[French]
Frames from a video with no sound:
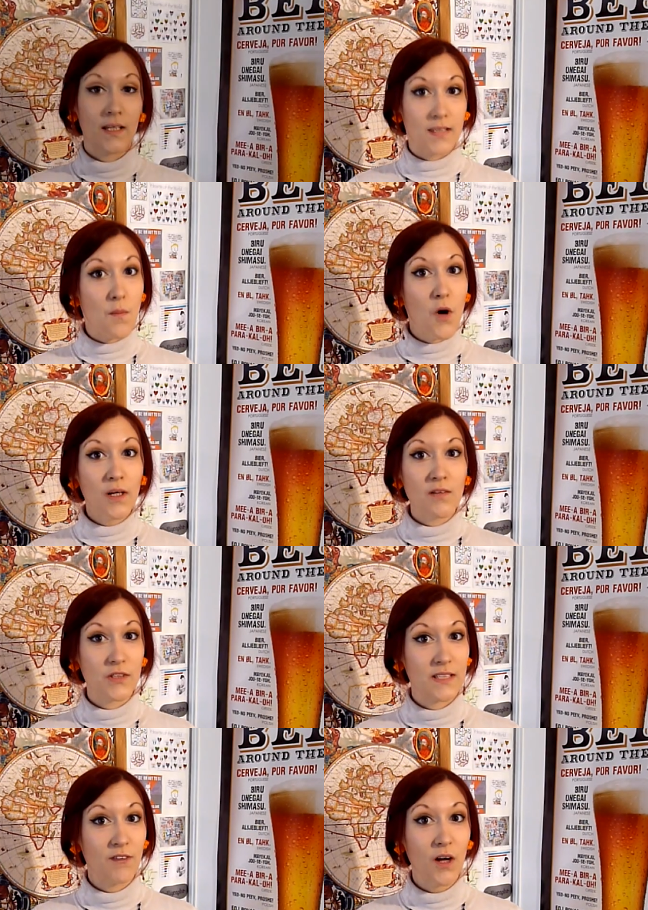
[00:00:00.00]
D'abord, il faut
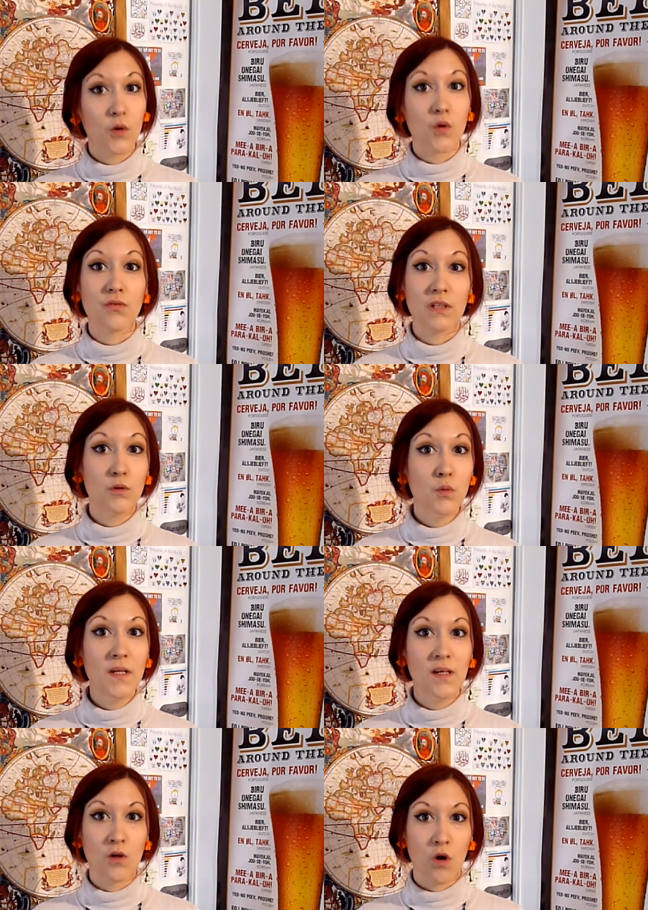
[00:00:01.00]
savoir que le fait
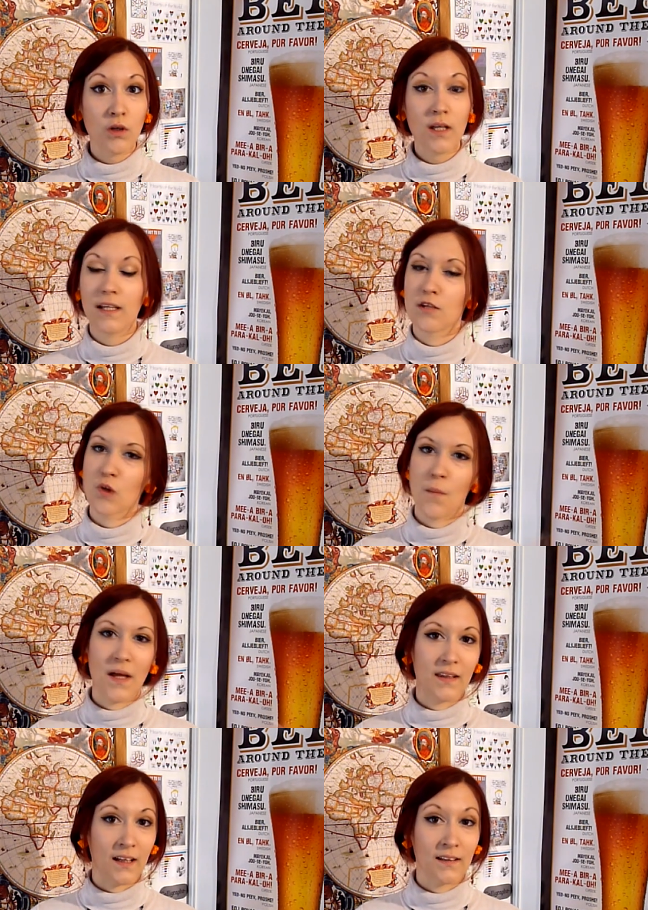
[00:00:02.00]
d'oublier une langue, qu'elle soit
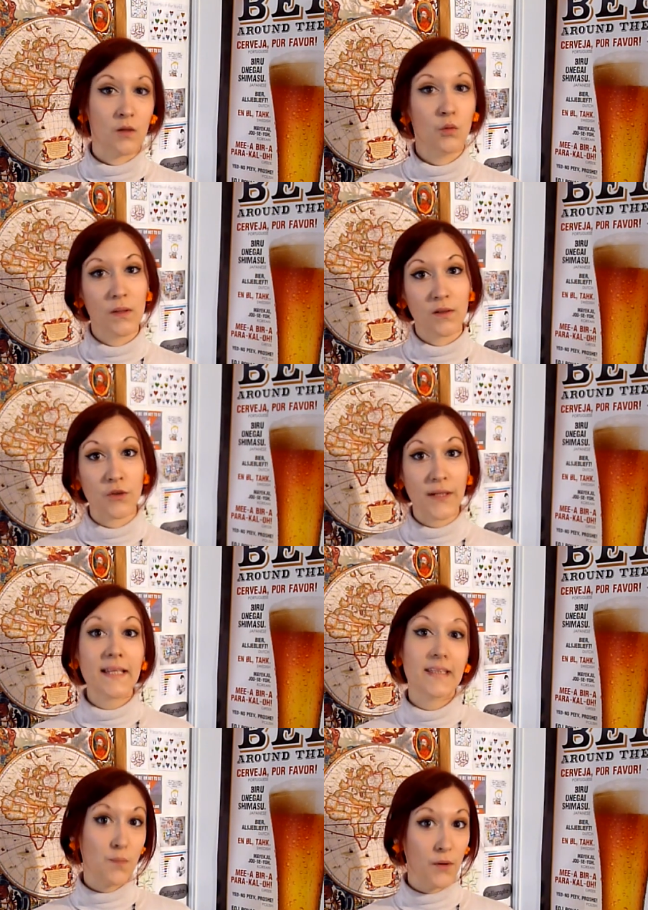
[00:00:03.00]
maternelle ou
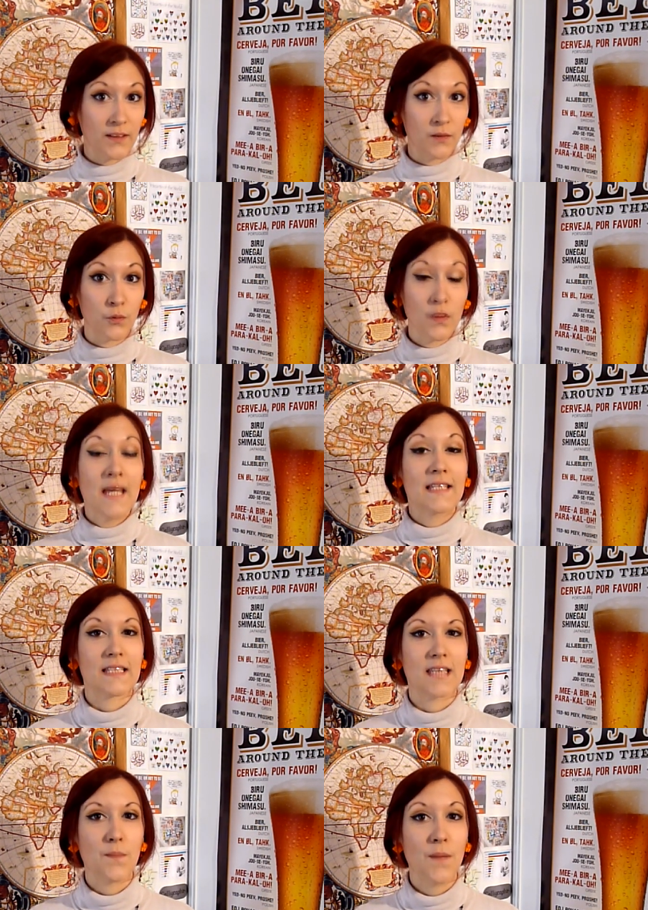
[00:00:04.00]
étrangère, ça porte un nom.
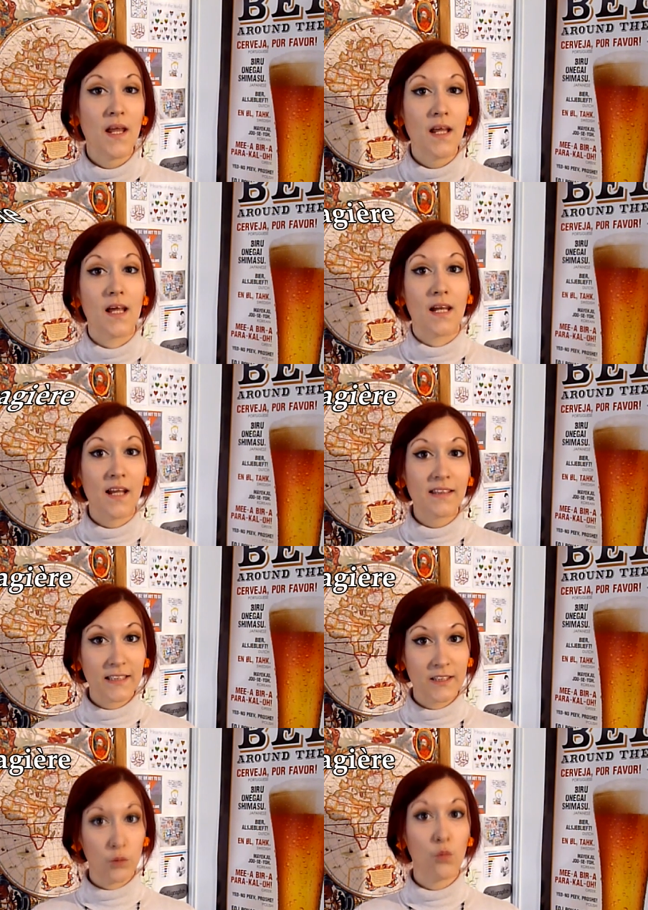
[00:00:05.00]
Ça s'appelle
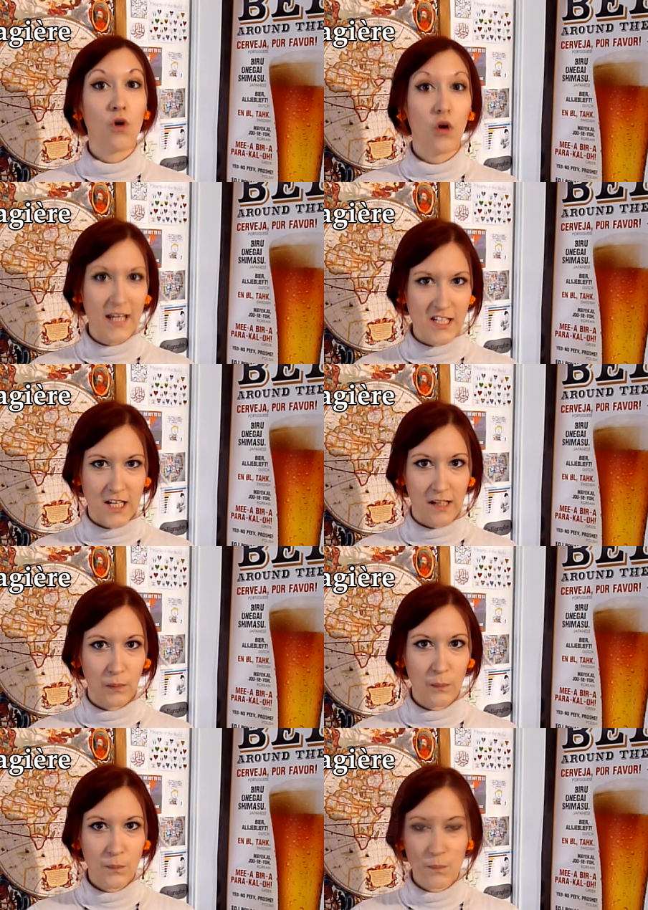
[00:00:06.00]
l'attrition langagière.